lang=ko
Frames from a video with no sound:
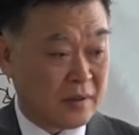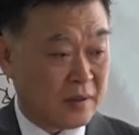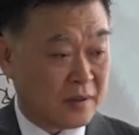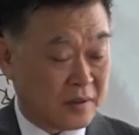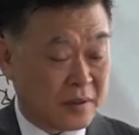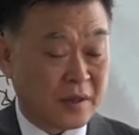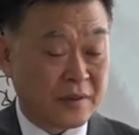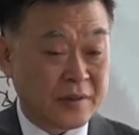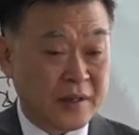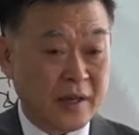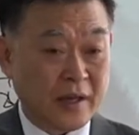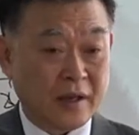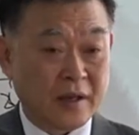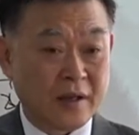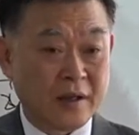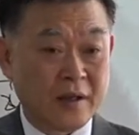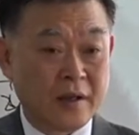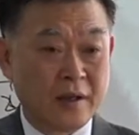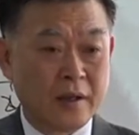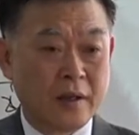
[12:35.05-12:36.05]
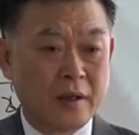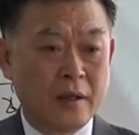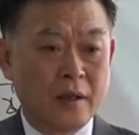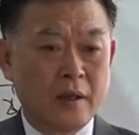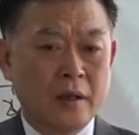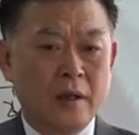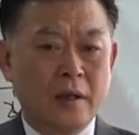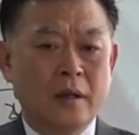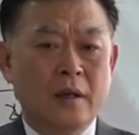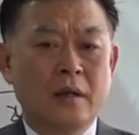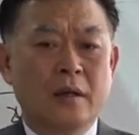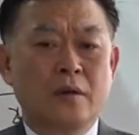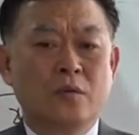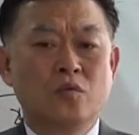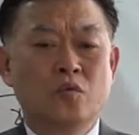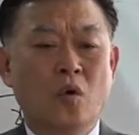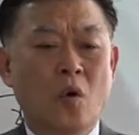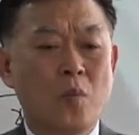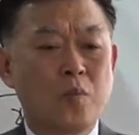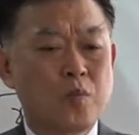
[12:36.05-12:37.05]
그런데
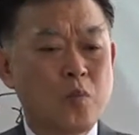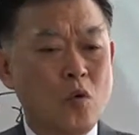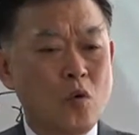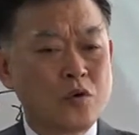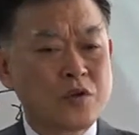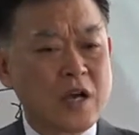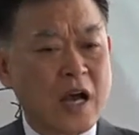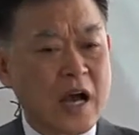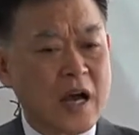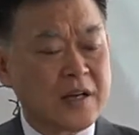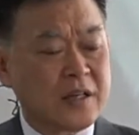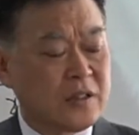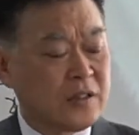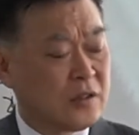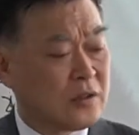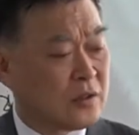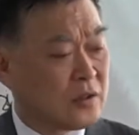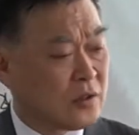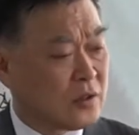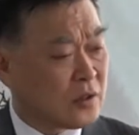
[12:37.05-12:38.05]
높고자 하는